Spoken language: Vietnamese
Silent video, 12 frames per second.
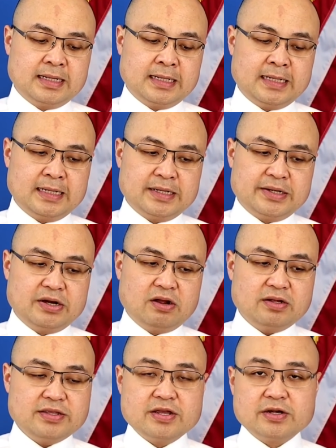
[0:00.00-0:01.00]
à,
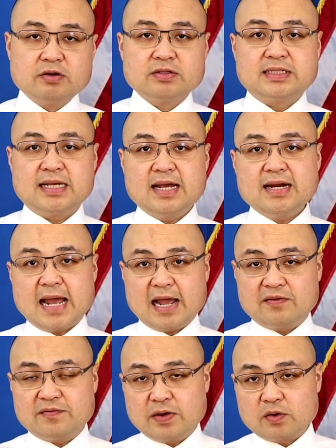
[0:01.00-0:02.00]
nó dự trù sẽ hết
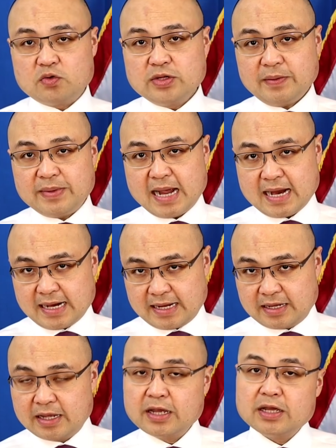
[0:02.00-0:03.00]
hạn vào cuối tháng 12
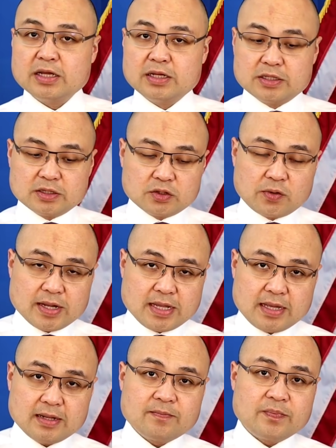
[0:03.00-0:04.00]
này. Tuy
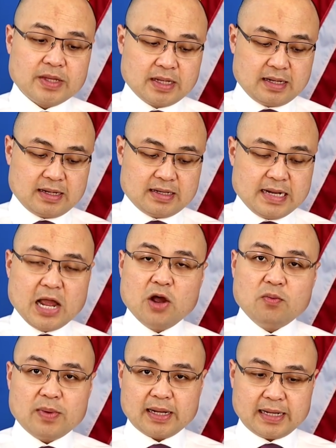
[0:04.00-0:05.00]
nhiên,
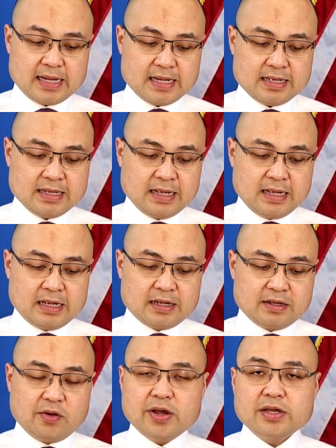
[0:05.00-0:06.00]
nếu mà cái
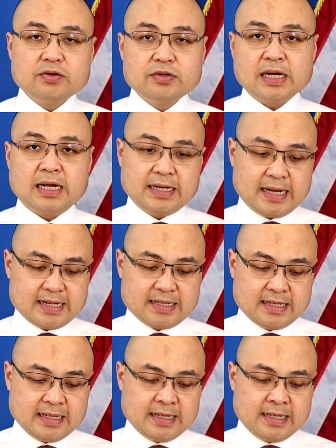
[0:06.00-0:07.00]
gói cứu trợ
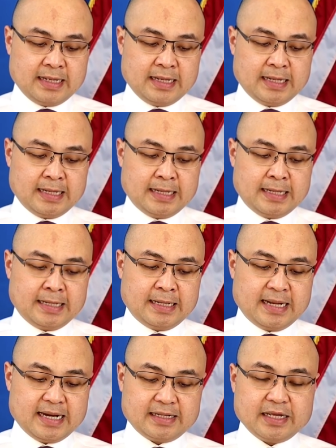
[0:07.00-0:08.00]
này
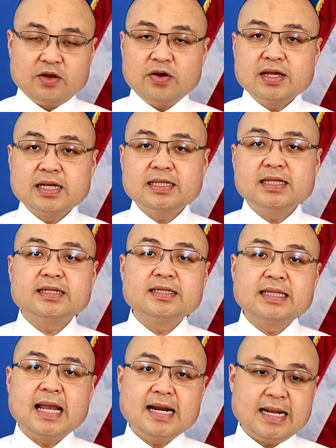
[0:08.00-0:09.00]
à, hay là cái gói kích thích
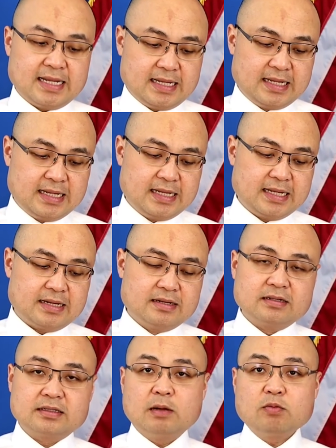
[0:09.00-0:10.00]
kinh tế này
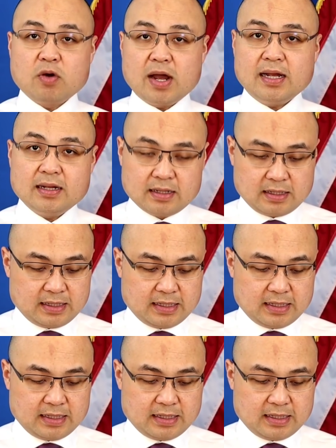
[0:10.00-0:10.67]
được thông qua